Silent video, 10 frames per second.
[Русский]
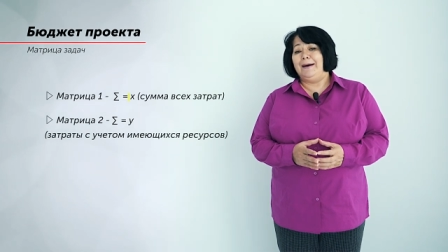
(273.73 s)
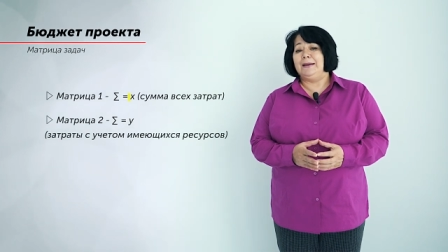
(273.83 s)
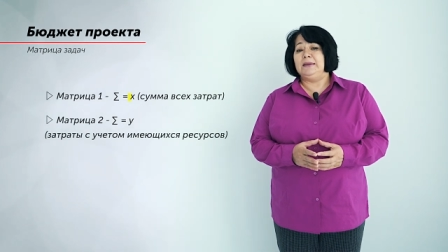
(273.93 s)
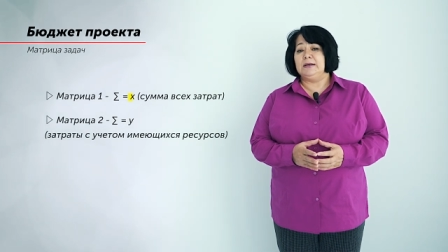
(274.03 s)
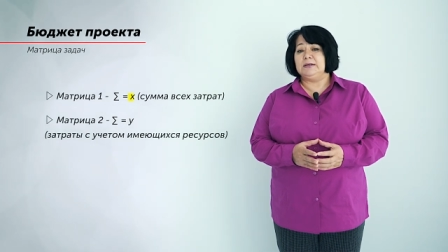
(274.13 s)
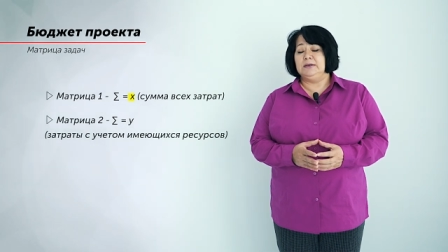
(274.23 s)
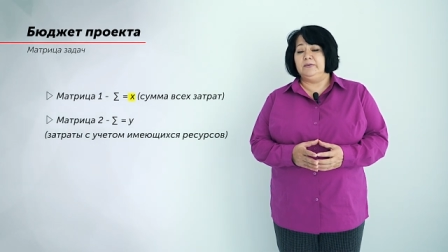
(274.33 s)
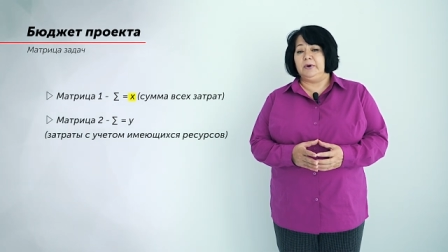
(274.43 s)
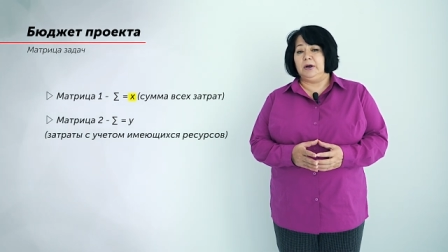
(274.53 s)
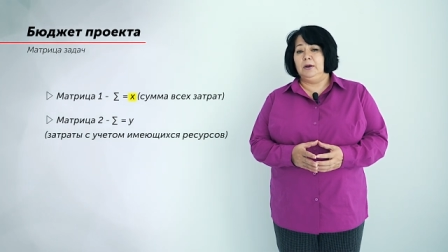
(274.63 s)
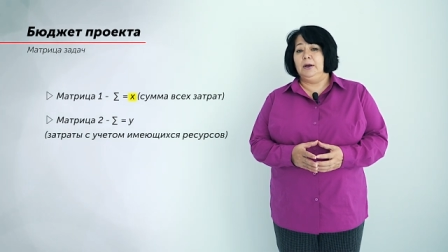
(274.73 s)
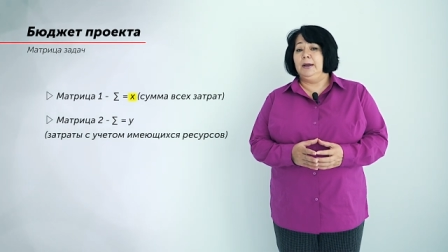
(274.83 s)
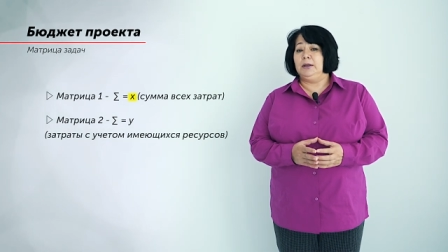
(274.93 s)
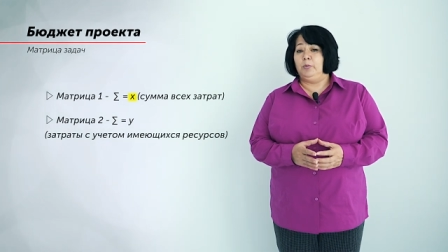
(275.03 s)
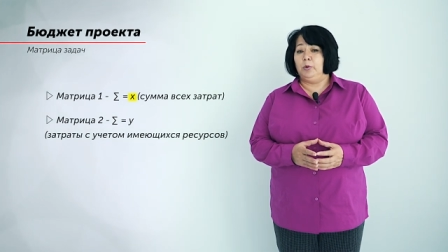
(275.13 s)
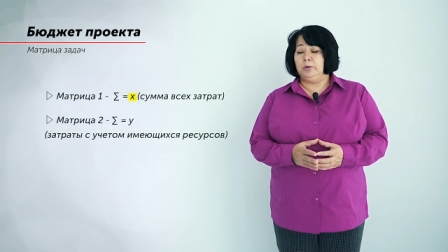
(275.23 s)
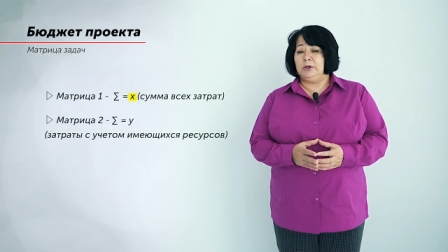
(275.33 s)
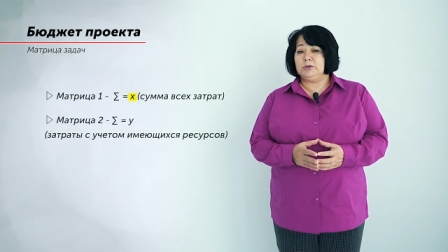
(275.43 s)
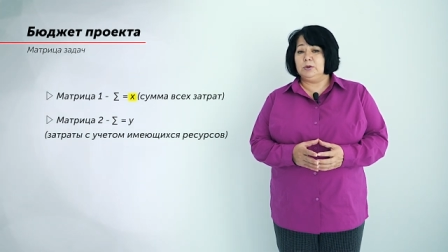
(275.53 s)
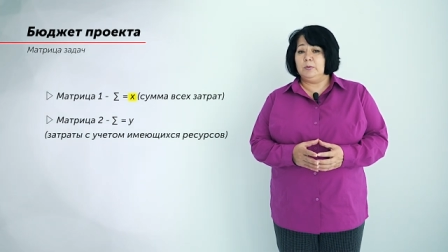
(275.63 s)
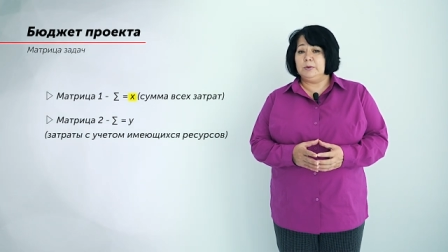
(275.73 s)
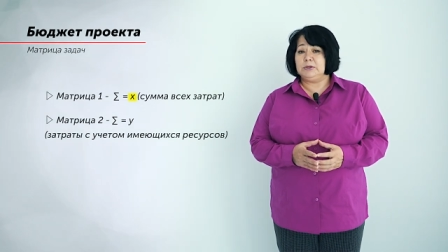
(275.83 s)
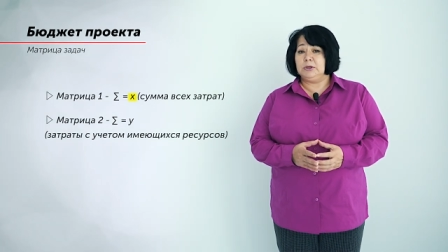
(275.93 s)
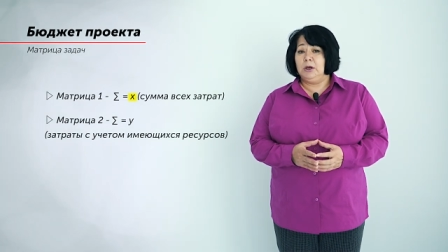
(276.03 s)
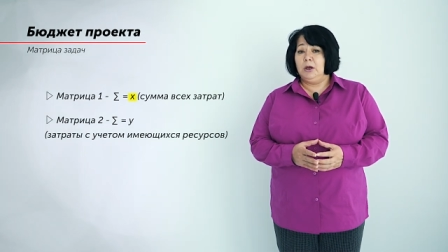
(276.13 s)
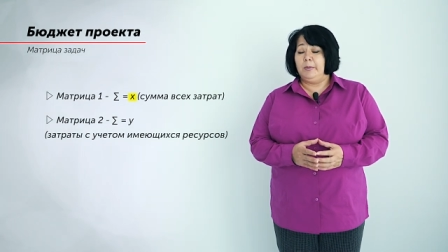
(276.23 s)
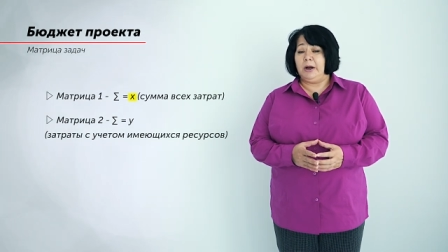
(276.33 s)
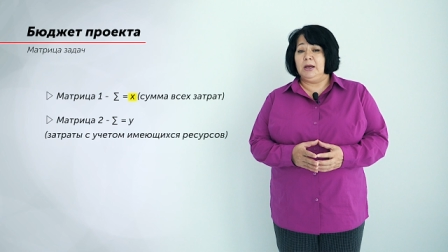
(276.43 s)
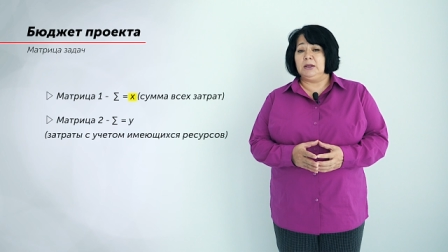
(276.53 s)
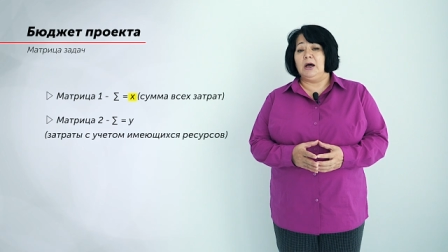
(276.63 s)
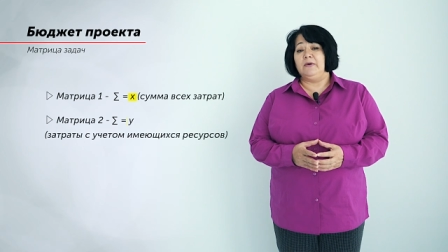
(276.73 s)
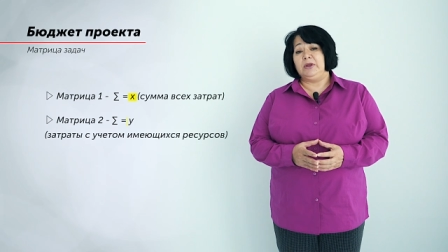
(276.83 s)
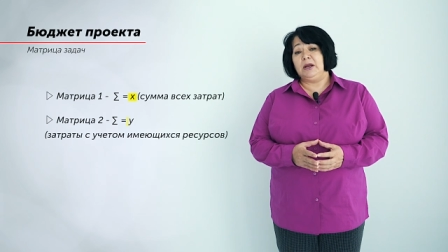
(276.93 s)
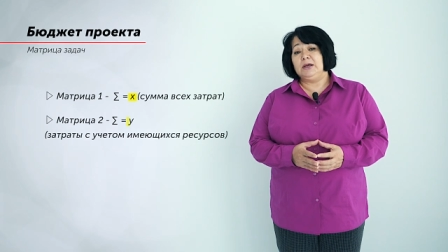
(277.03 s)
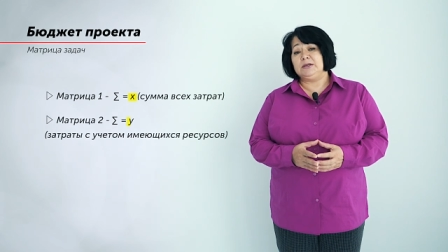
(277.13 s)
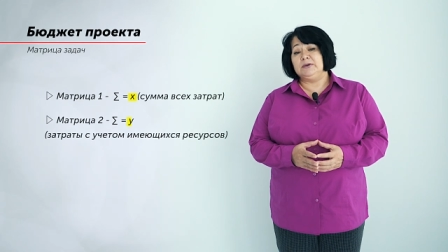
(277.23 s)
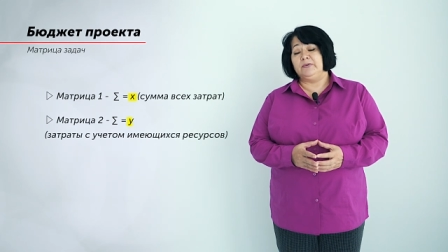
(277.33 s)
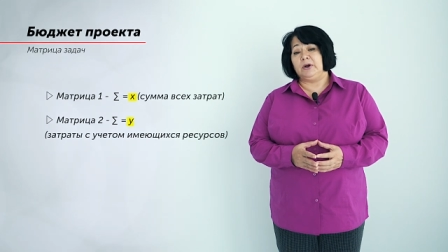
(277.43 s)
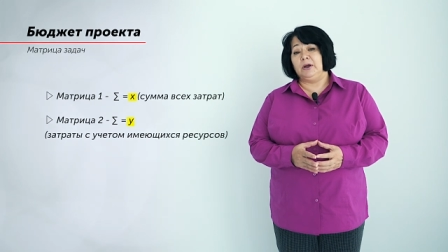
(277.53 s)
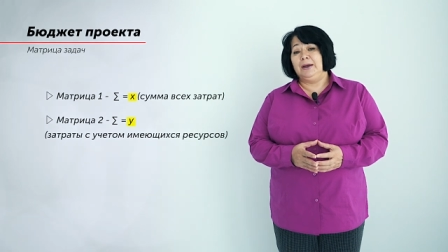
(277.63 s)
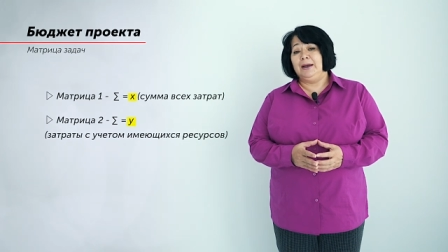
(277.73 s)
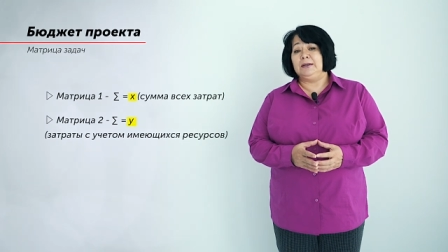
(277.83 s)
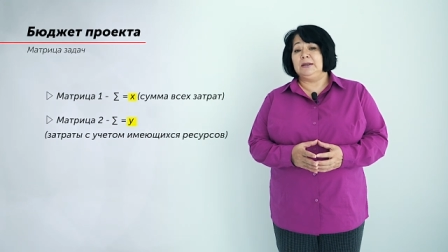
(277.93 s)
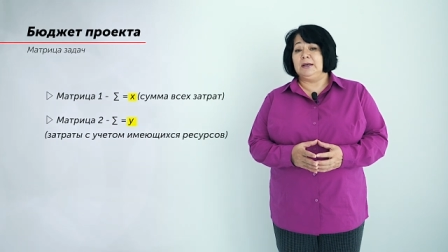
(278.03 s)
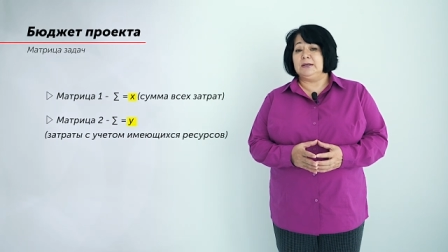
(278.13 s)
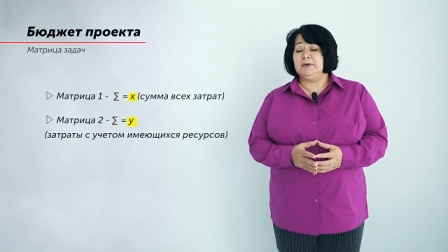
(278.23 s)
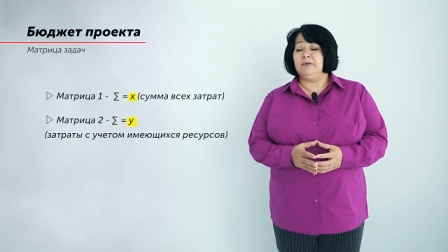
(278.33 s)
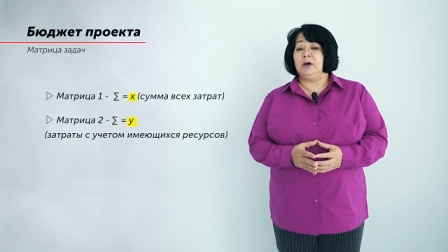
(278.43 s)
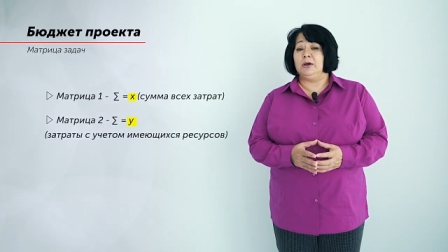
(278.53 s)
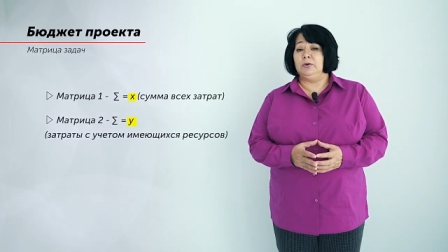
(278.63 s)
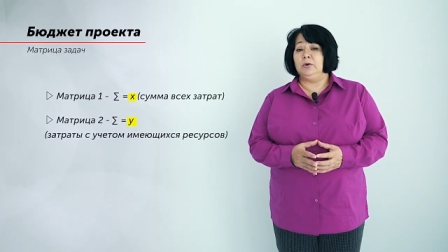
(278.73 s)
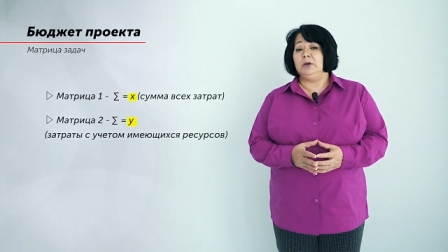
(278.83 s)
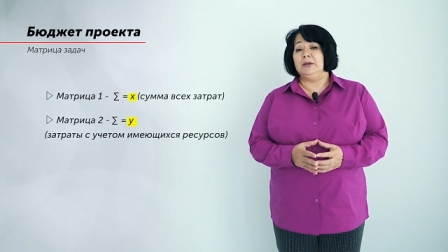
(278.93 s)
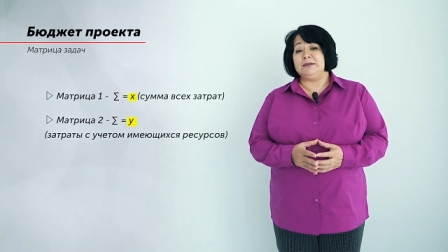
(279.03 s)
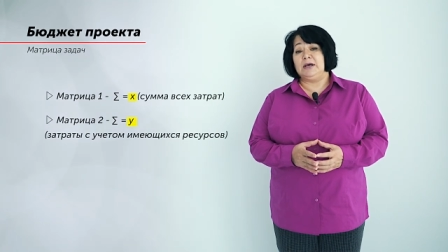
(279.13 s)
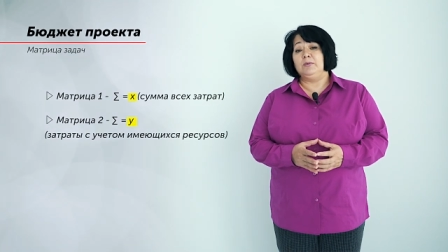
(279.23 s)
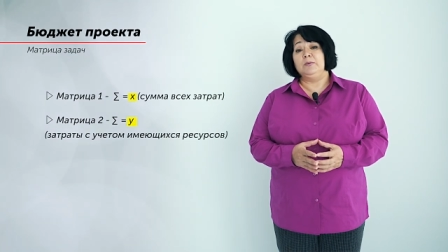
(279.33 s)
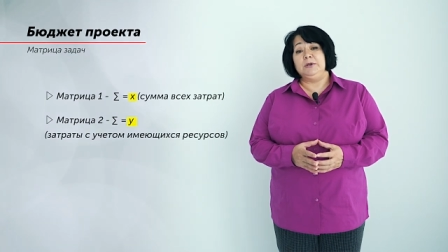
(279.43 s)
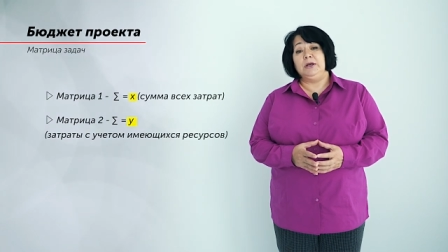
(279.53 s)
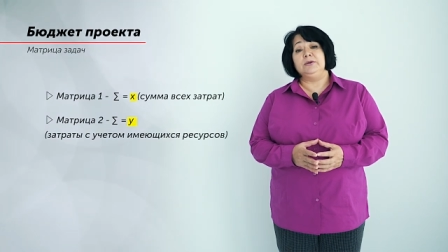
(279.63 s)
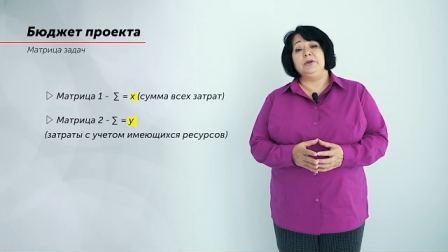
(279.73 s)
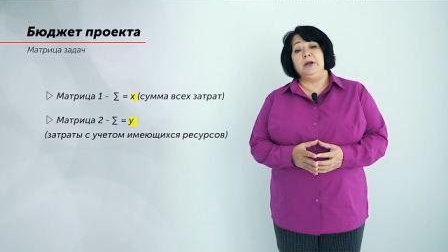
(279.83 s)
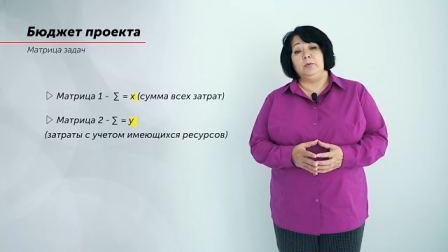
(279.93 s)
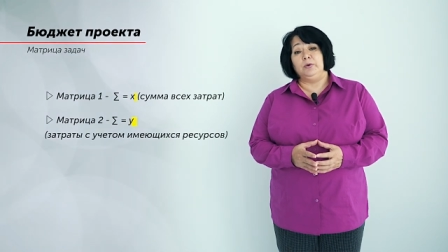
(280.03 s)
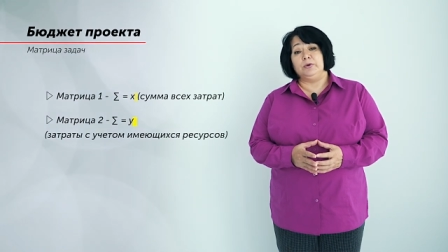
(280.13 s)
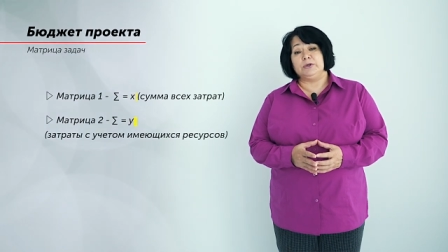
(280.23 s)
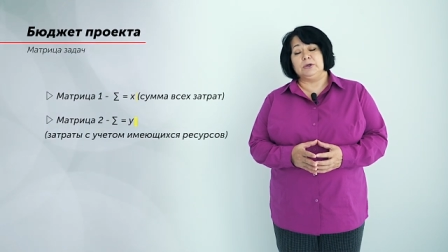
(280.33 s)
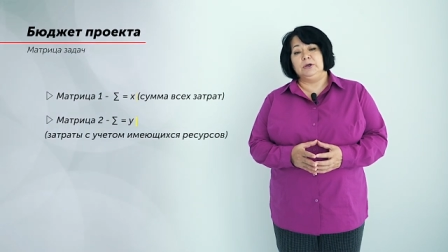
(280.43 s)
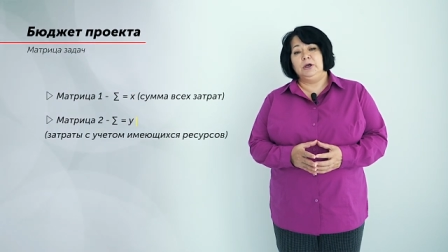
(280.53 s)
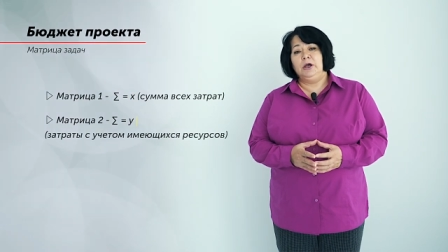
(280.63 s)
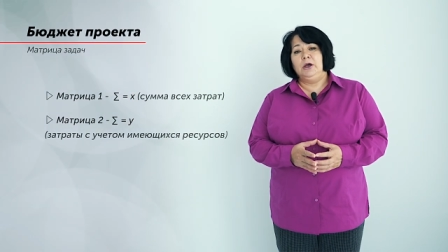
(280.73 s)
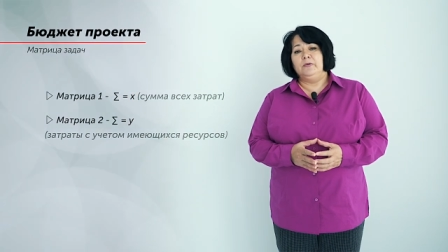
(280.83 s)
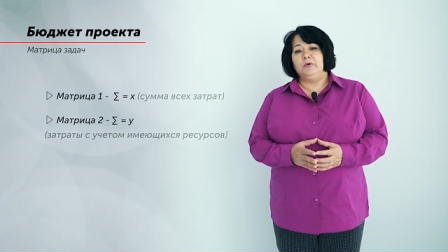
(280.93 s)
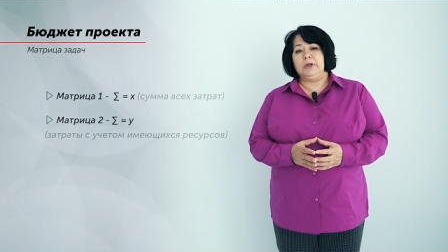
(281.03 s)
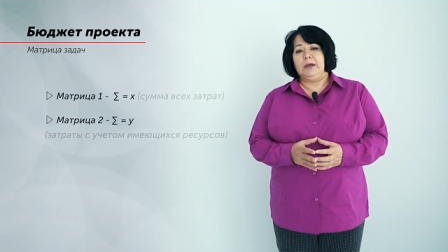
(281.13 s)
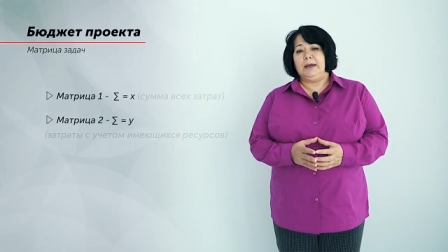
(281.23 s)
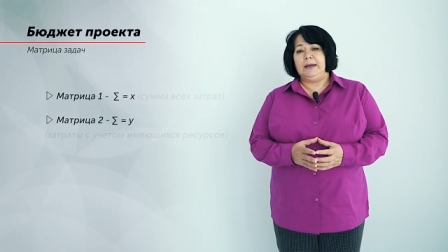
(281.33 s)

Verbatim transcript: Одна цифра – это полная стоимость, проекта, а вторая цифра – это та цифра, которая на самом деле требуется. Вот